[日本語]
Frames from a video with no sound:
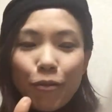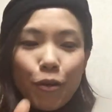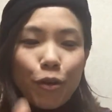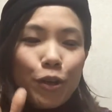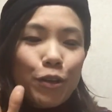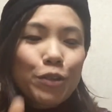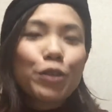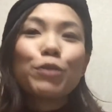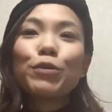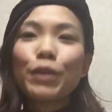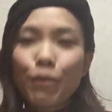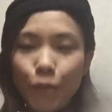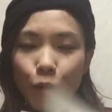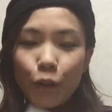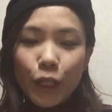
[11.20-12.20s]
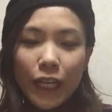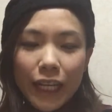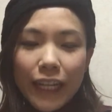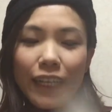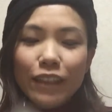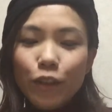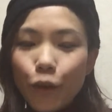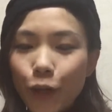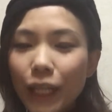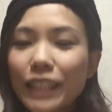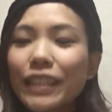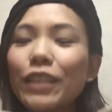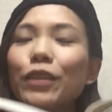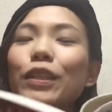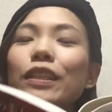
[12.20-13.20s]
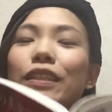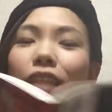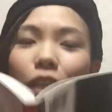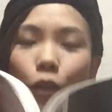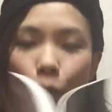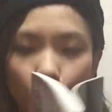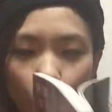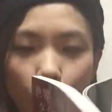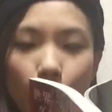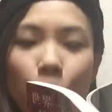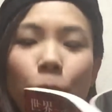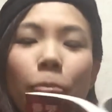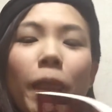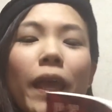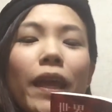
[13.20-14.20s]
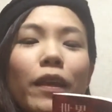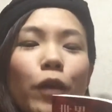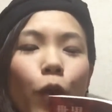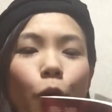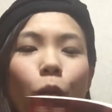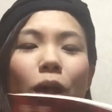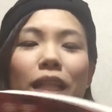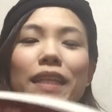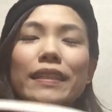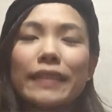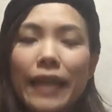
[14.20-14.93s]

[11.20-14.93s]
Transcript: もう YouTube でも何回か紹介してるんですけども、えー、今日はです